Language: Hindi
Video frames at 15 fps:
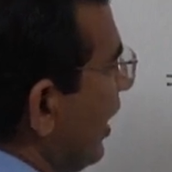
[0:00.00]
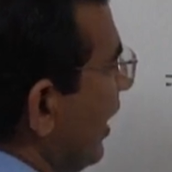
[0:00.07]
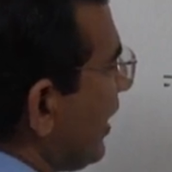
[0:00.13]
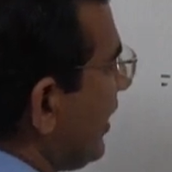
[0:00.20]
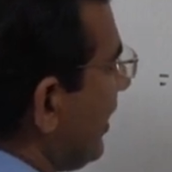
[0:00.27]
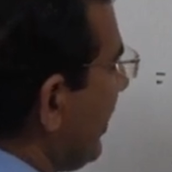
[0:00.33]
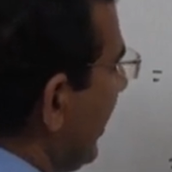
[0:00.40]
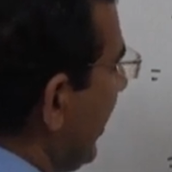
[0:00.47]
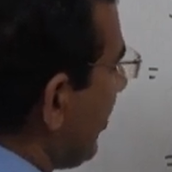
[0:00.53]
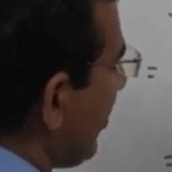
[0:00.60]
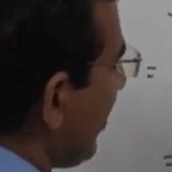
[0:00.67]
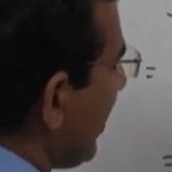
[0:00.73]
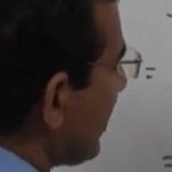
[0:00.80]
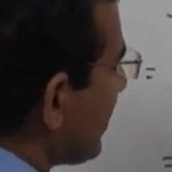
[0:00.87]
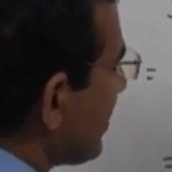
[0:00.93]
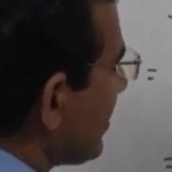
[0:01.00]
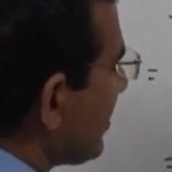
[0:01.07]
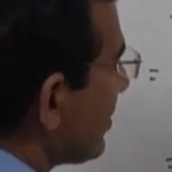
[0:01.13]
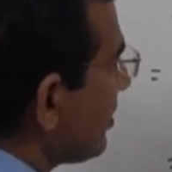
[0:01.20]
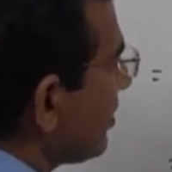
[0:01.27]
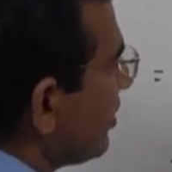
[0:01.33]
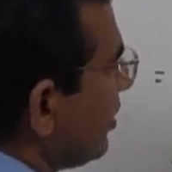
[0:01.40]
आगे क्या है प्लस
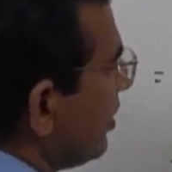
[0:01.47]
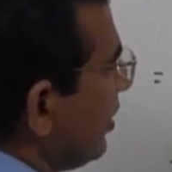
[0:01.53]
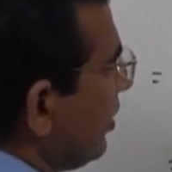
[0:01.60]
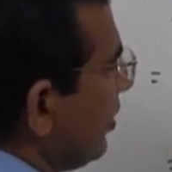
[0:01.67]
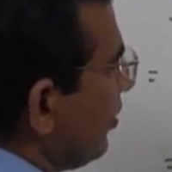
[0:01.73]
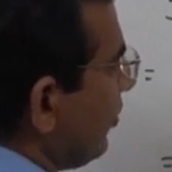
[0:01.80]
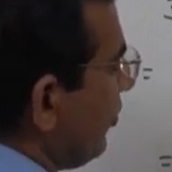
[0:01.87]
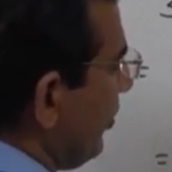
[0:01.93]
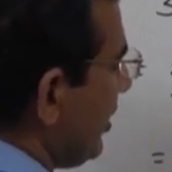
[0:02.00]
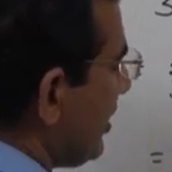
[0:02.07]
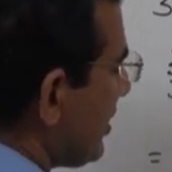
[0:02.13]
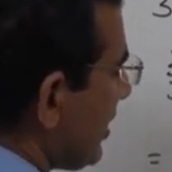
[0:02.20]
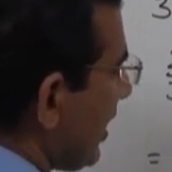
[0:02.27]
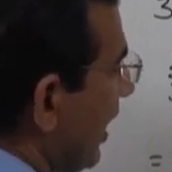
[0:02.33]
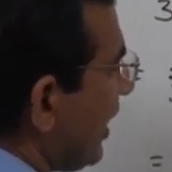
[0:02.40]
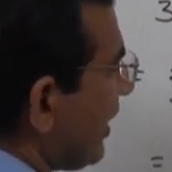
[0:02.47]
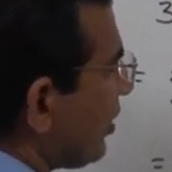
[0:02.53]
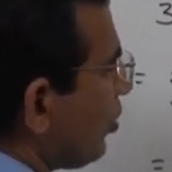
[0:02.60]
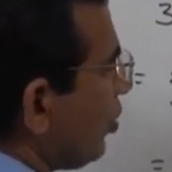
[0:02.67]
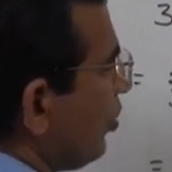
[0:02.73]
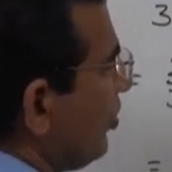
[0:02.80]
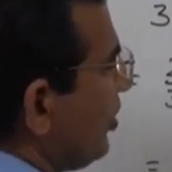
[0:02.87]
फिर
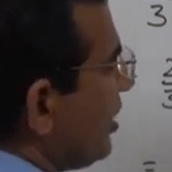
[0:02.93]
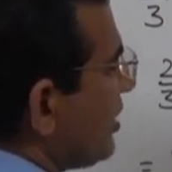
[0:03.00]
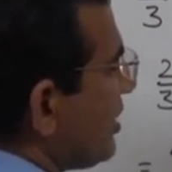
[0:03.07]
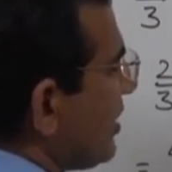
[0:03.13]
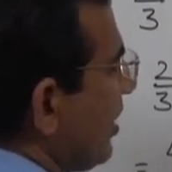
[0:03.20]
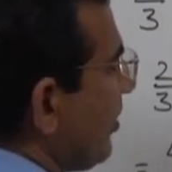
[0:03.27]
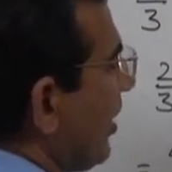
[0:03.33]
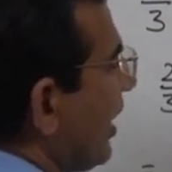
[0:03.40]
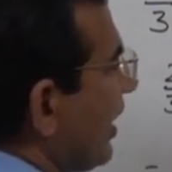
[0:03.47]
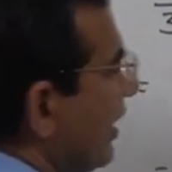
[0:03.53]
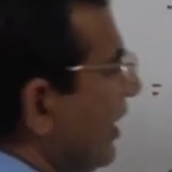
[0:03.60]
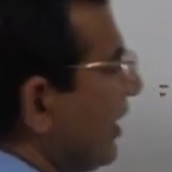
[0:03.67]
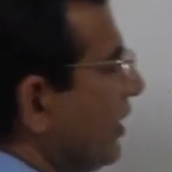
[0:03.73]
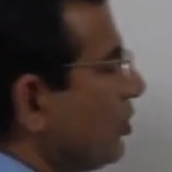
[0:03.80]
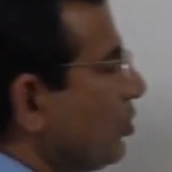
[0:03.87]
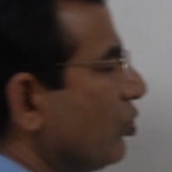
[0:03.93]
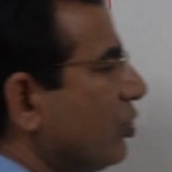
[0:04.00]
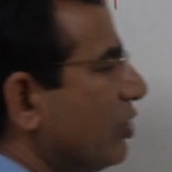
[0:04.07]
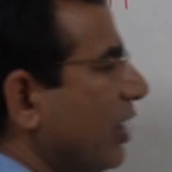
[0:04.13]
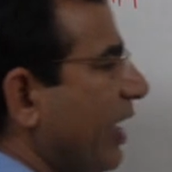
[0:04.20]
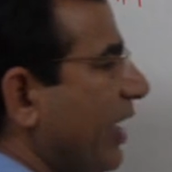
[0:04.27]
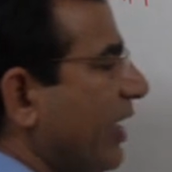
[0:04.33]
साठ को बीस से भाग करेंगे तो
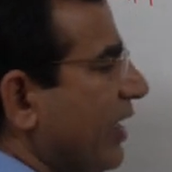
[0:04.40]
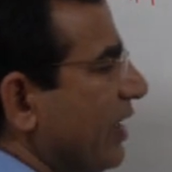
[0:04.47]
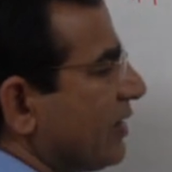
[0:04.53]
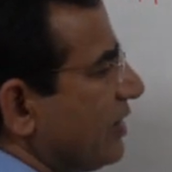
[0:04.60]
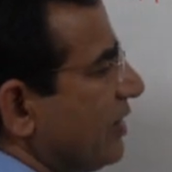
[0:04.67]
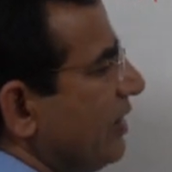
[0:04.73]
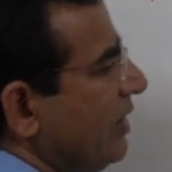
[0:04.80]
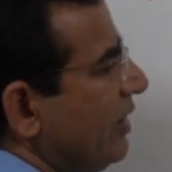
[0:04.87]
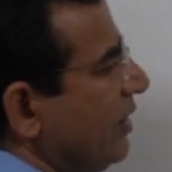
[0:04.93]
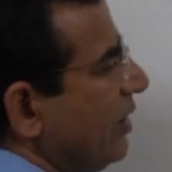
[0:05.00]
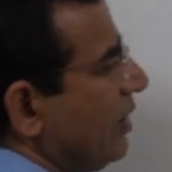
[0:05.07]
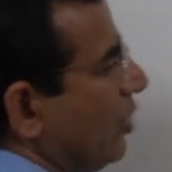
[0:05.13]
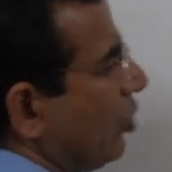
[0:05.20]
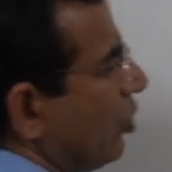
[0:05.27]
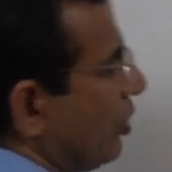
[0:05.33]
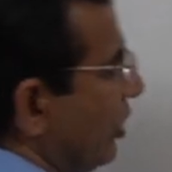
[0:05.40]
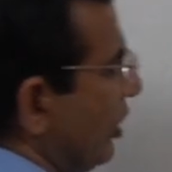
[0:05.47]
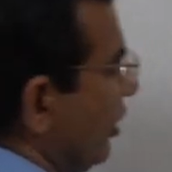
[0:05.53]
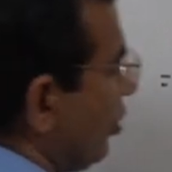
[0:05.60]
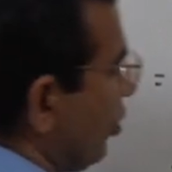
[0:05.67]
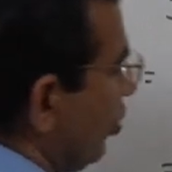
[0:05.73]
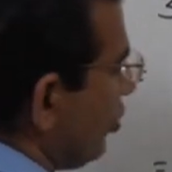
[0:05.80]
उत्तर आएगा तीन और
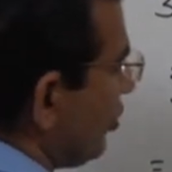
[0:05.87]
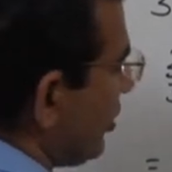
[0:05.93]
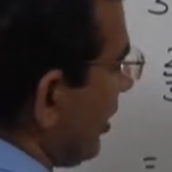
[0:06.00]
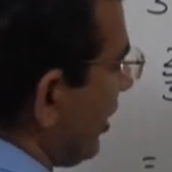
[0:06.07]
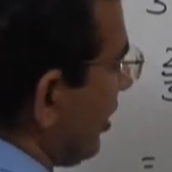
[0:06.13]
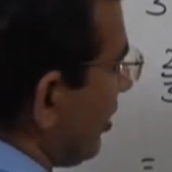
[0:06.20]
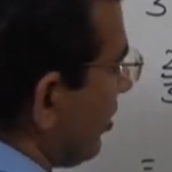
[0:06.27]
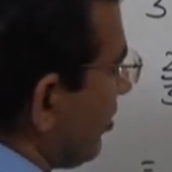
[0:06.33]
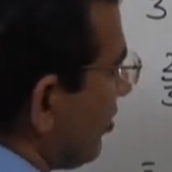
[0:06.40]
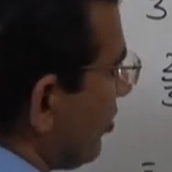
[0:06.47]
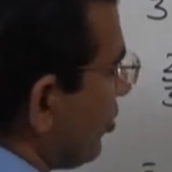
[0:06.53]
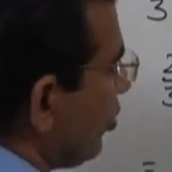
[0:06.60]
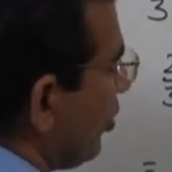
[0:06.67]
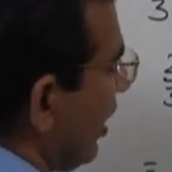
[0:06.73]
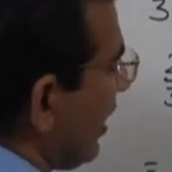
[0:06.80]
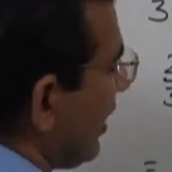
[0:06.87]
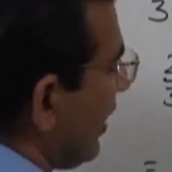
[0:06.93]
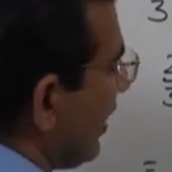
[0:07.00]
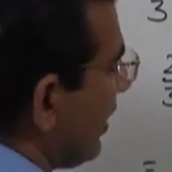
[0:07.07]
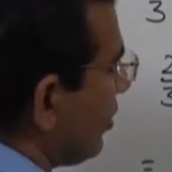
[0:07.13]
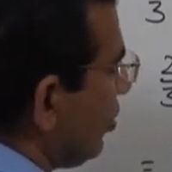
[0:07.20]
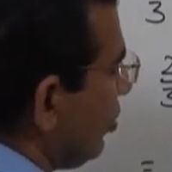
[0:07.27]
तीन को उससे गुणा
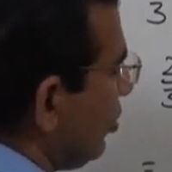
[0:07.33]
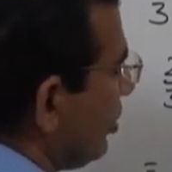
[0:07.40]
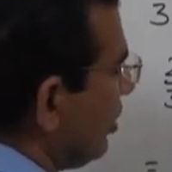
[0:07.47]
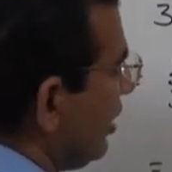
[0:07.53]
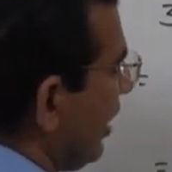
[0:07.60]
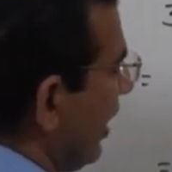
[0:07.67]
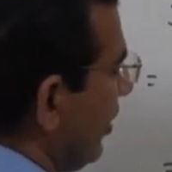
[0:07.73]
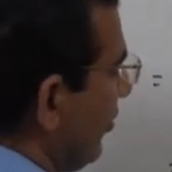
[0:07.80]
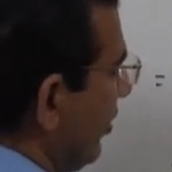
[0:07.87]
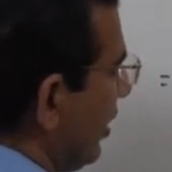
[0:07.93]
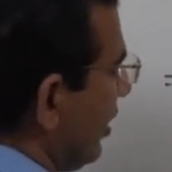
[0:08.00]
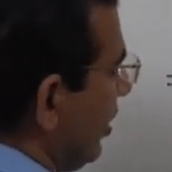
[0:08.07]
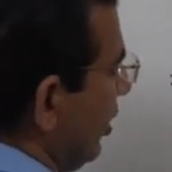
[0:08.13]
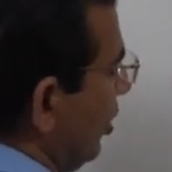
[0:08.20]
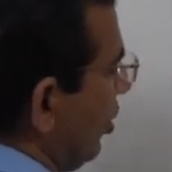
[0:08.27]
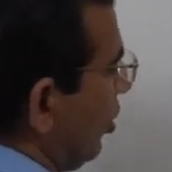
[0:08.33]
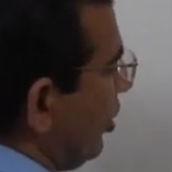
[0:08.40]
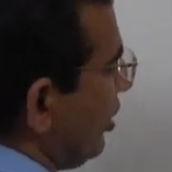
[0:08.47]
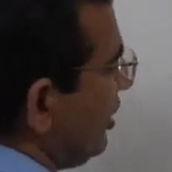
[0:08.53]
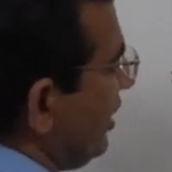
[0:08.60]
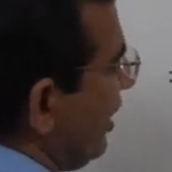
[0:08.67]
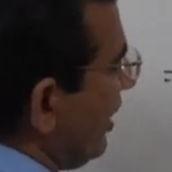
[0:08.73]
करेंगे तो निन्यानवे
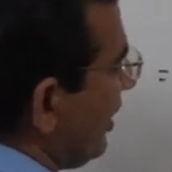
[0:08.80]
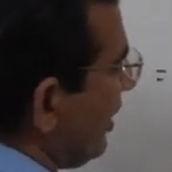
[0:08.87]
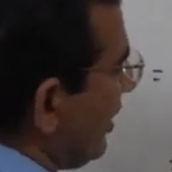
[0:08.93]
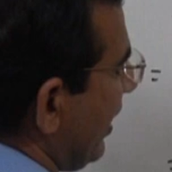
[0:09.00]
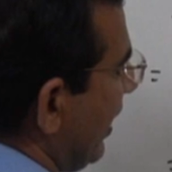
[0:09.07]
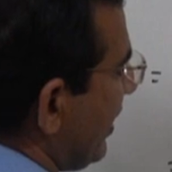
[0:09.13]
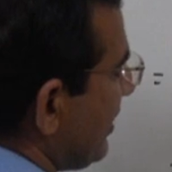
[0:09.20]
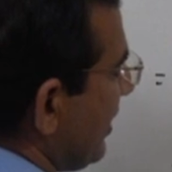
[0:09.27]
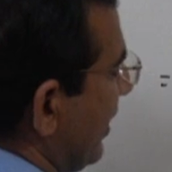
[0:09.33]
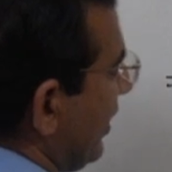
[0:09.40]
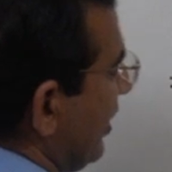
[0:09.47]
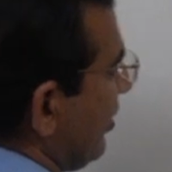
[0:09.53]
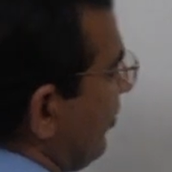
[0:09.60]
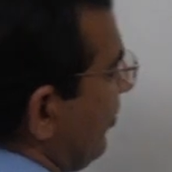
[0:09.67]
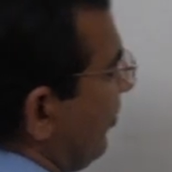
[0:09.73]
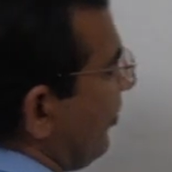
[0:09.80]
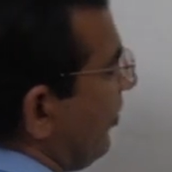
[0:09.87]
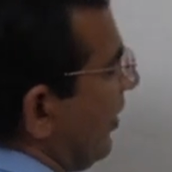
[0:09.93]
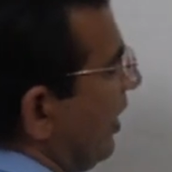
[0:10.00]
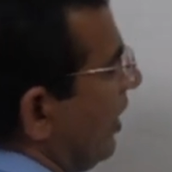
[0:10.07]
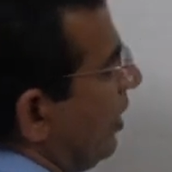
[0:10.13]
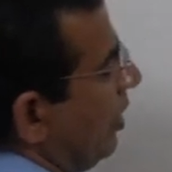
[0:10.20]
और ये कितना आ जाएगा
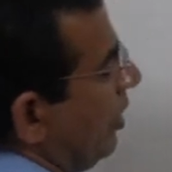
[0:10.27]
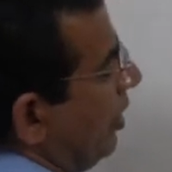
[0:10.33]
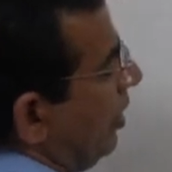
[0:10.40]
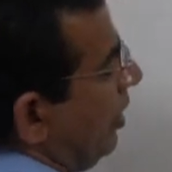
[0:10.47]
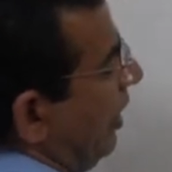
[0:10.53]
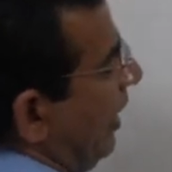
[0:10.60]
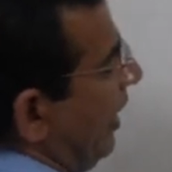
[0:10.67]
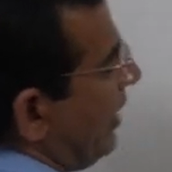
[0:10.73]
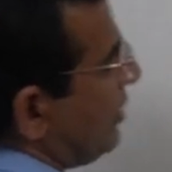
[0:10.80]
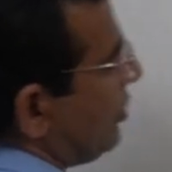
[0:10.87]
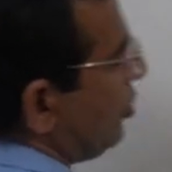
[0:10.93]
एक